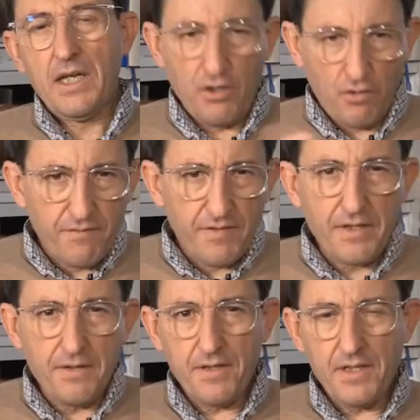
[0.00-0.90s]
en
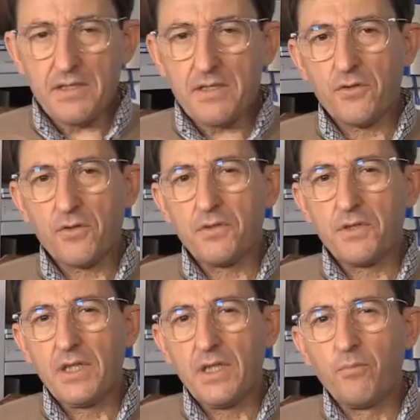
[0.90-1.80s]
conferencias
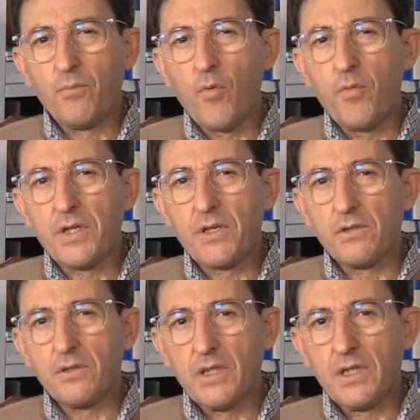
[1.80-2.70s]
donde el
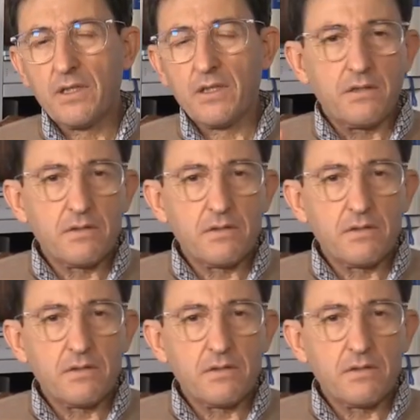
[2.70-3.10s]
público, eh,